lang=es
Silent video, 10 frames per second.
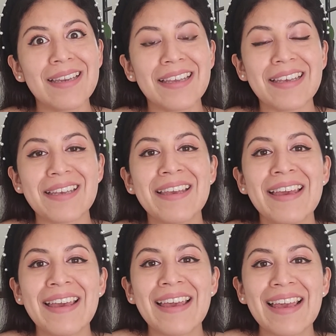y
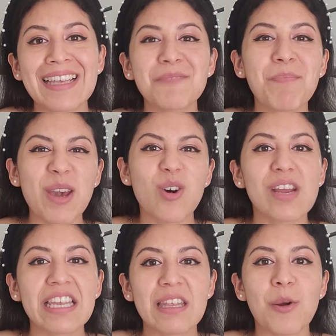es peor
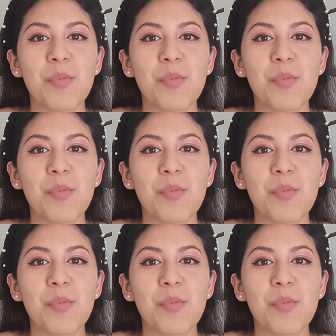que te lo